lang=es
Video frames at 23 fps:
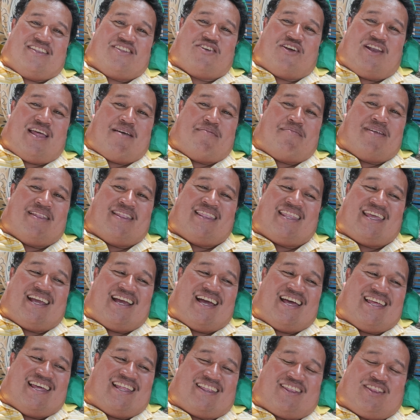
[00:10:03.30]
Dios las
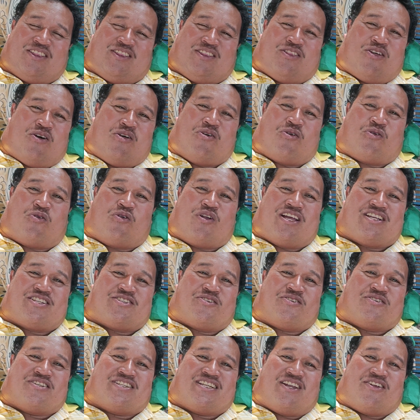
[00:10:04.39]
bendiga de todo
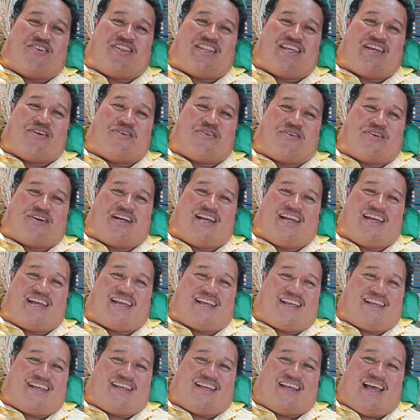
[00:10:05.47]
corazón, se lo digo, que
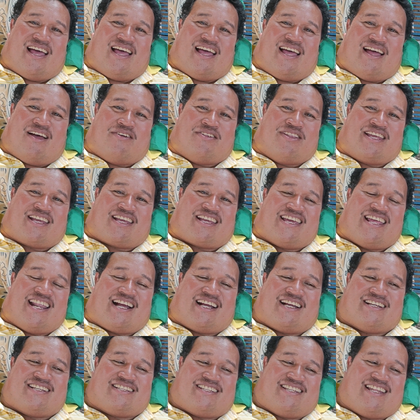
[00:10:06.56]
a donde quiera
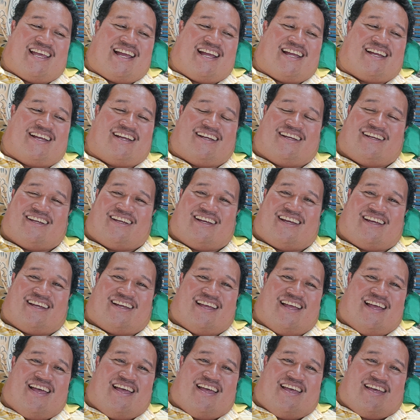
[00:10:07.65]
que estén,
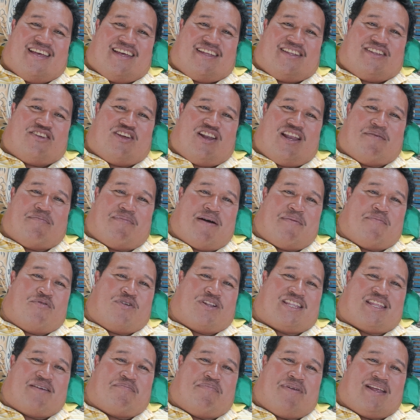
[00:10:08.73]
Dios les va a
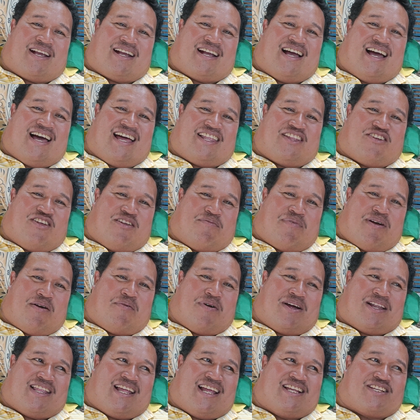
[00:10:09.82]
multiplicar, Dios les va a
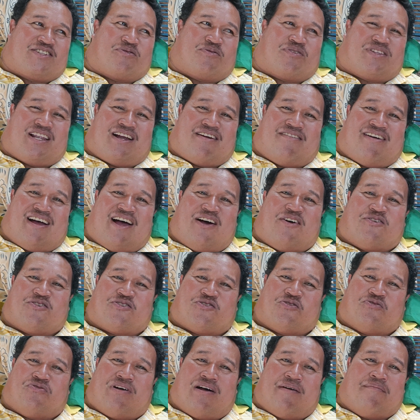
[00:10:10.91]
guardar su trabajo,
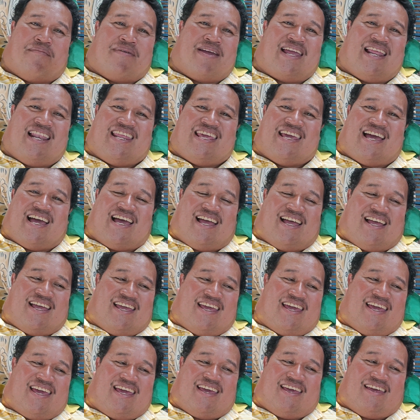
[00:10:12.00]
su familia.
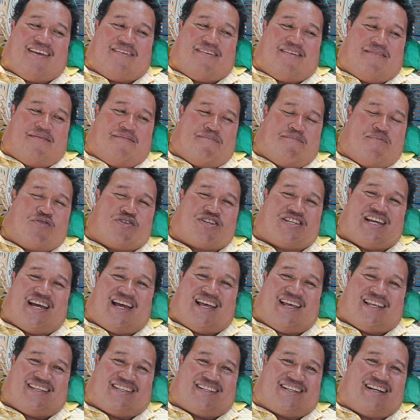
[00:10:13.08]
Eh,
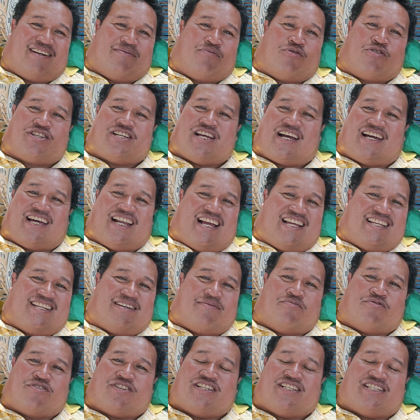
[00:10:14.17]
muchas, muchas
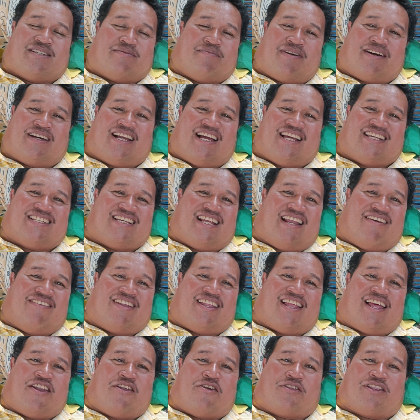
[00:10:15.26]
gracias, muchísimas gracias. La
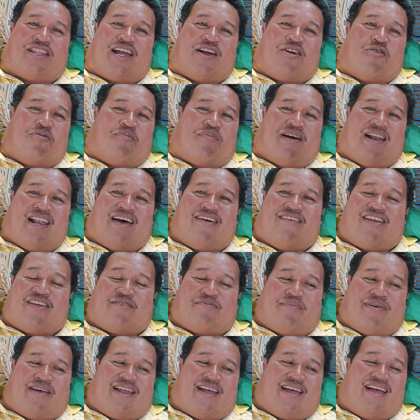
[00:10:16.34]
verdad no tengo palabras
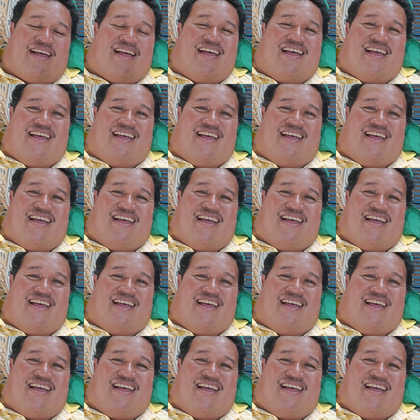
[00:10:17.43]
para